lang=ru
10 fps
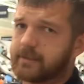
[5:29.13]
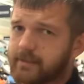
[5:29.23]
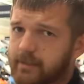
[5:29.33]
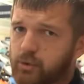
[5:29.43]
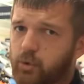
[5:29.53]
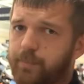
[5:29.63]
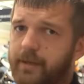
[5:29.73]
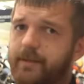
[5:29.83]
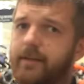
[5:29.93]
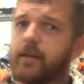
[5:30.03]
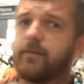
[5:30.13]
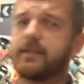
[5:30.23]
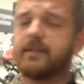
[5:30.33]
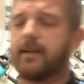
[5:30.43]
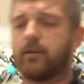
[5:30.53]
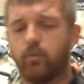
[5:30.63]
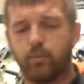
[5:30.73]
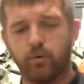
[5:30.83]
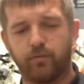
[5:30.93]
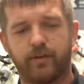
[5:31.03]
насадочку под дерево, снять
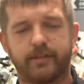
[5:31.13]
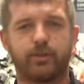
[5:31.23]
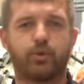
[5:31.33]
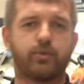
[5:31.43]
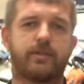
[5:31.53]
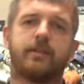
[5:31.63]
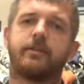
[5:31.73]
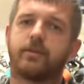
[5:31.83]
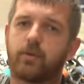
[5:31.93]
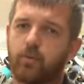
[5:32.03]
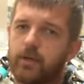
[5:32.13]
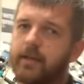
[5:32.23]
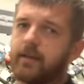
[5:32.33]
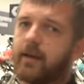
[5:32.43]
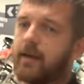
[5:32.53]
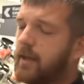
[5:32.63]
любую фасочку, сделать закругление.